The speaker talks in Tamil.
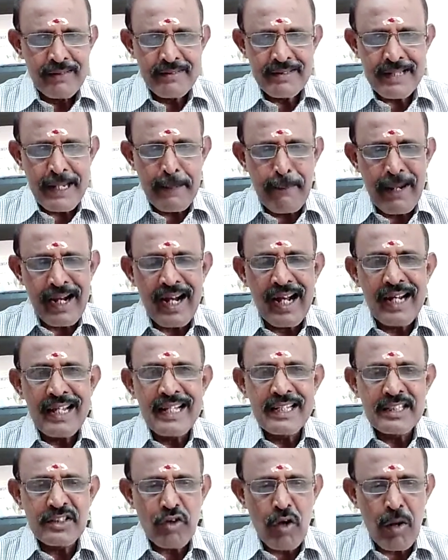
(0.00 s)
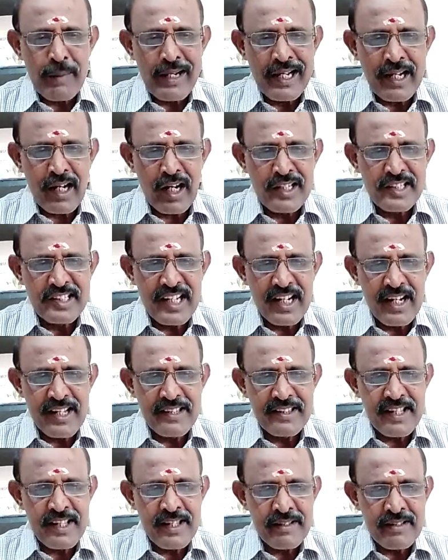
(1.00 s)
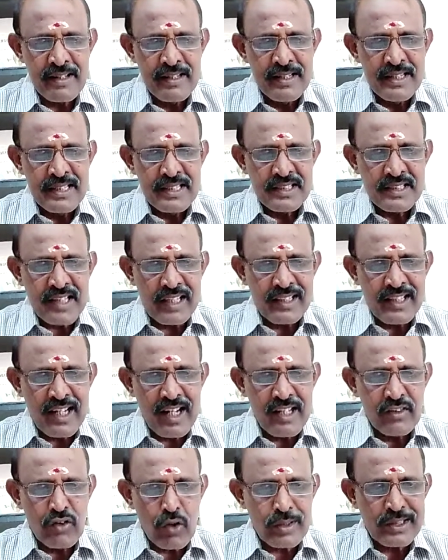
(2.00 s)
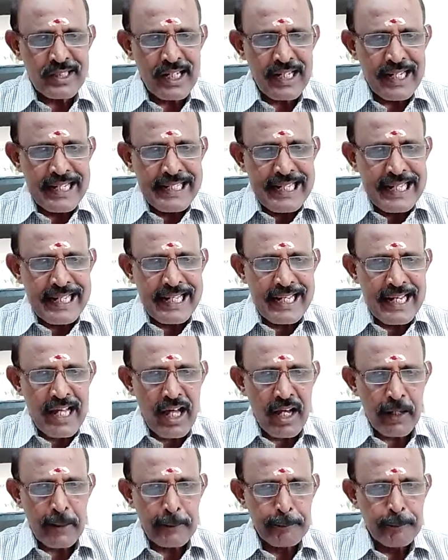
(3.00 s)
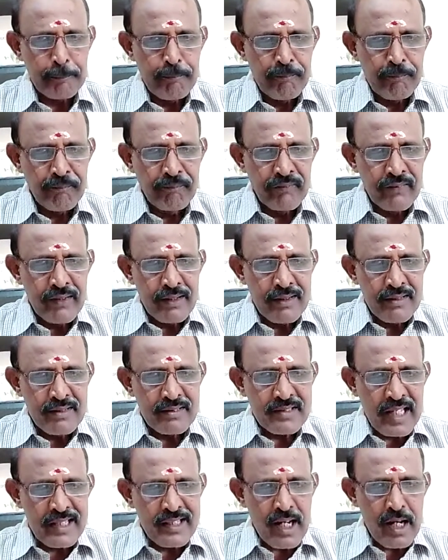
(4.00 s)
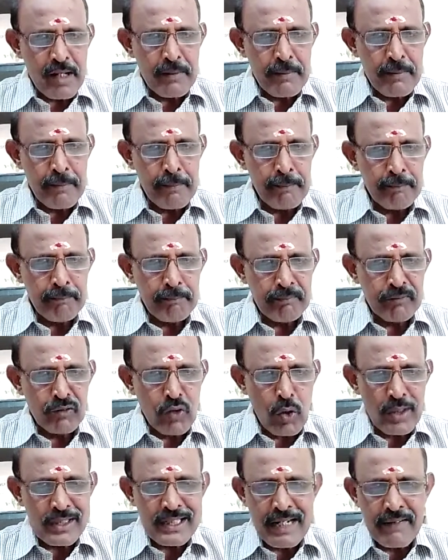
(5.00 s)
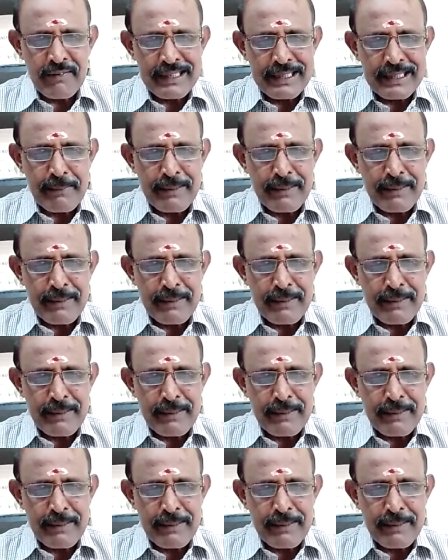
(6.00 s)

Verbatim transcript: ஸ்ரீ மகாலிங்க சுவாமி காட்சியளித்து சந்திரன் தோஷங்களை நீக்கினார் சந்திரனும் தோஷ நிவர்த்தி